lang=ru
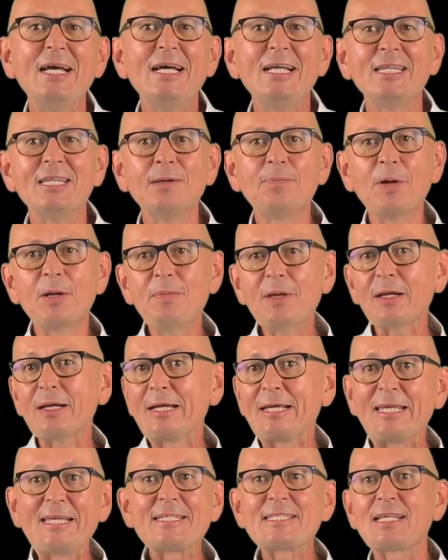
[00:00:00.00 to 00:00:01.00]
Например,
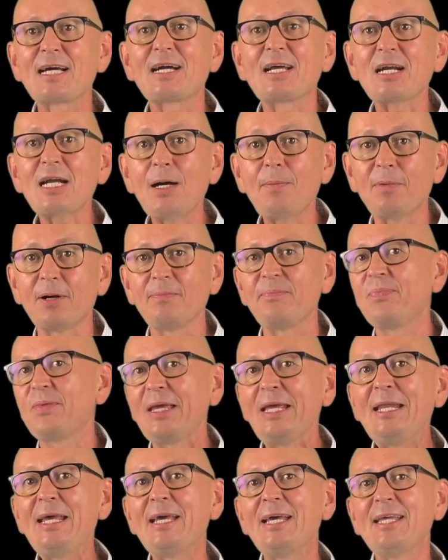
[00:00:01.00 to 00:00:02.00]
гистограмма
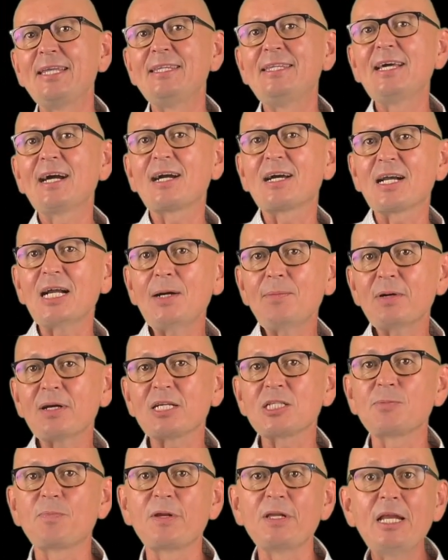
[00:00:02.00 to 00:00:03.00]
или диаграмма
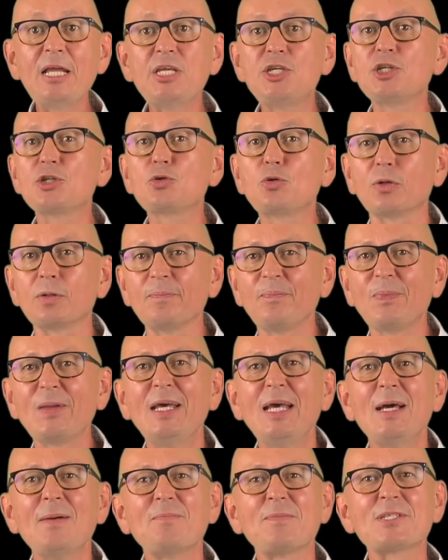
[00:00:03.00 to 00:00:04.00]
распределения частот
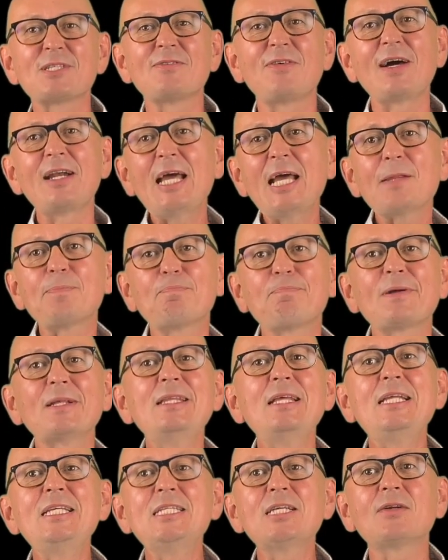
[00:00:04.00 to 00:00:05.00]
позволяет
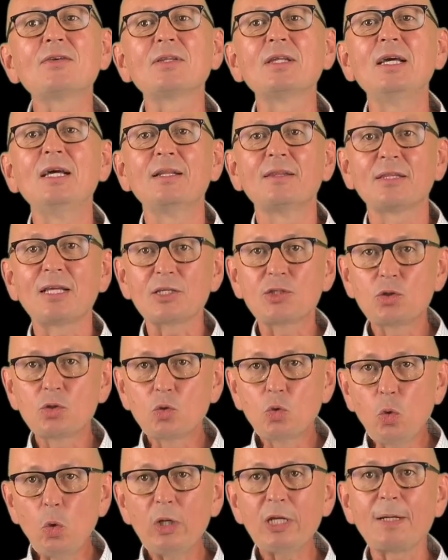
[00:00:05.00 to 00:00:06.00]
проанализировать,
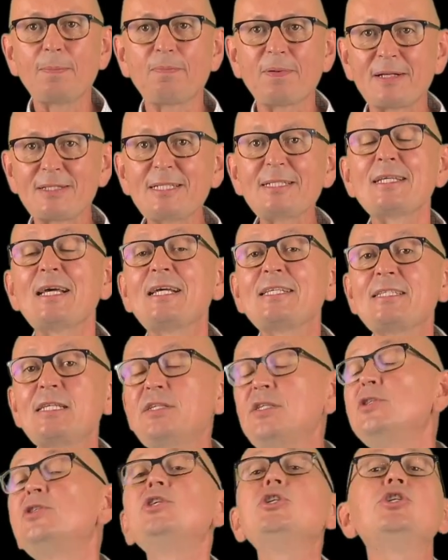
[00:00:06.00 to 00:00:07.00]
насколько процесс
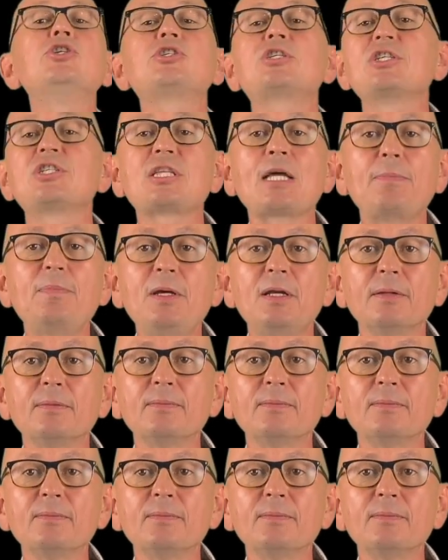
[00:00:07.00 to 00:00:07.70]
статистически стабилен.